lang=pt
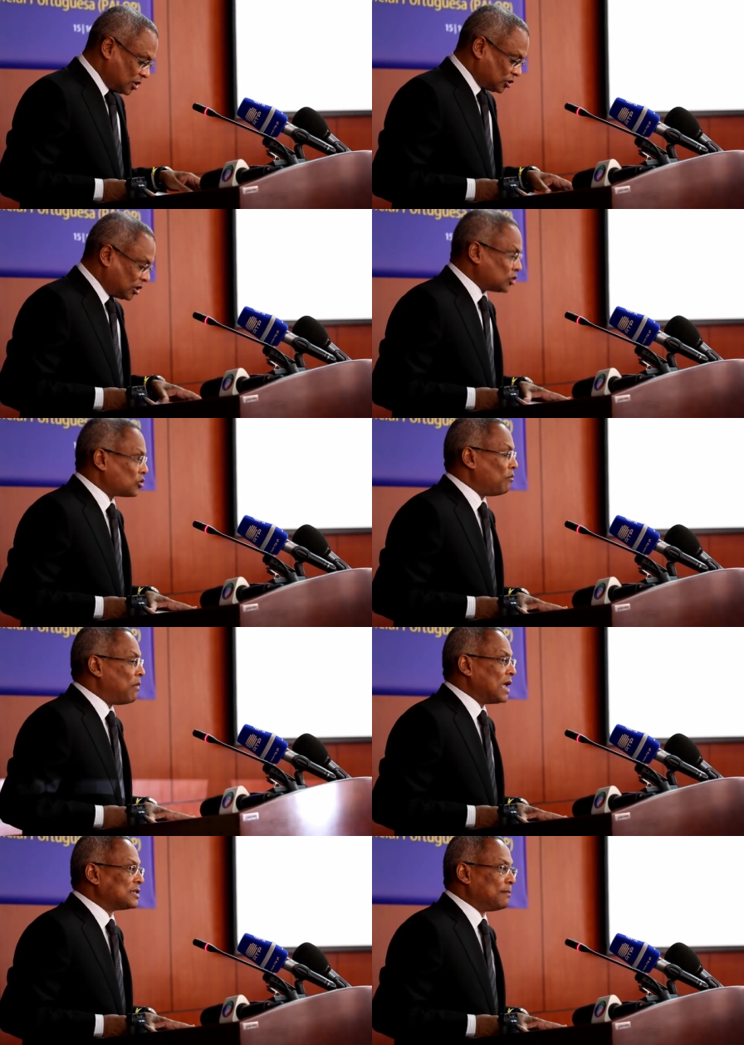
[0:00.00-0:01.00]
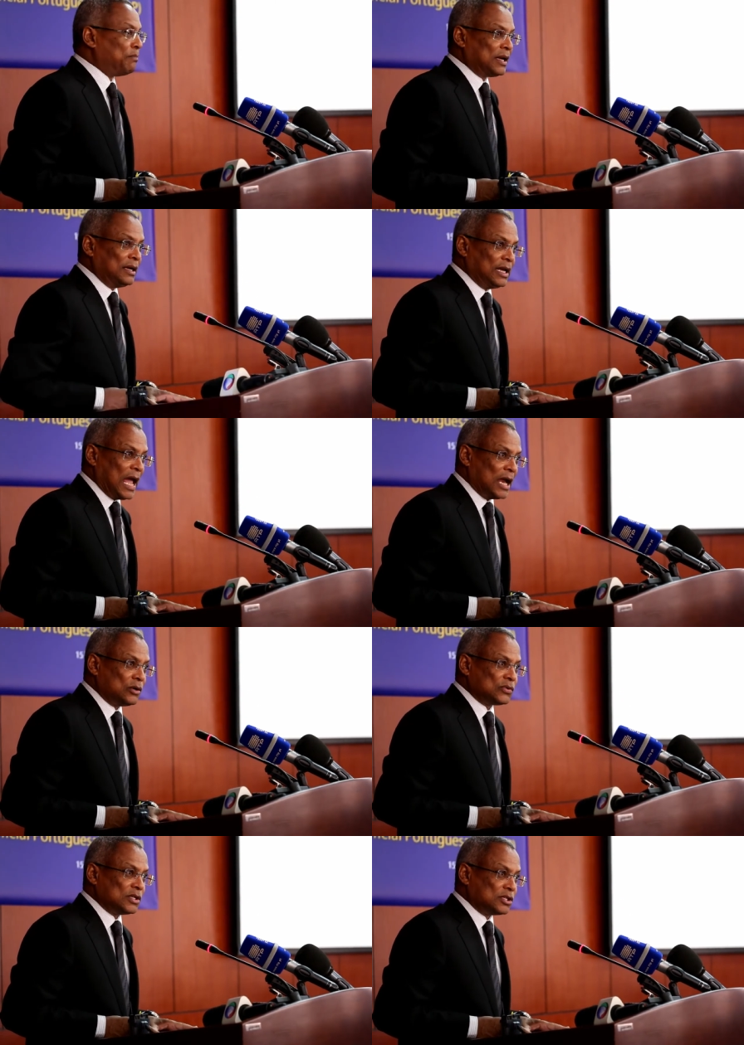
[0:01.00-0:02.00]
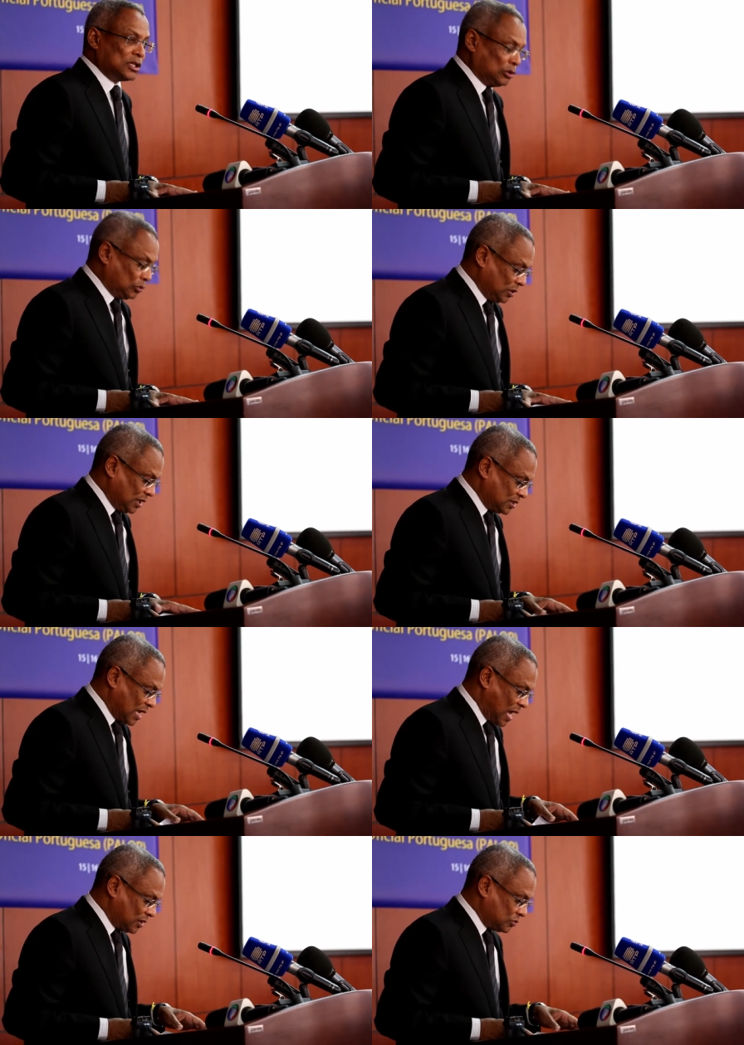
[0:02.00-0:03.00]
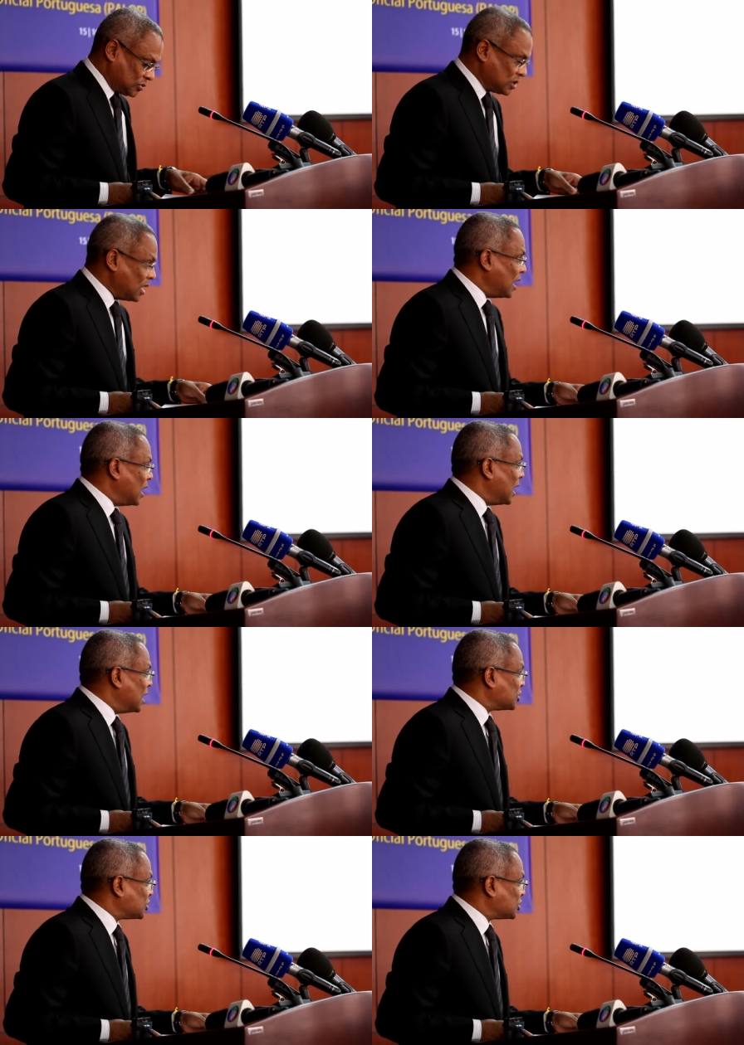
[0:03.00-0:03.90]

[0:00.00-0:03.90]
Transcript: estejam mais aparelhados e sintonizados a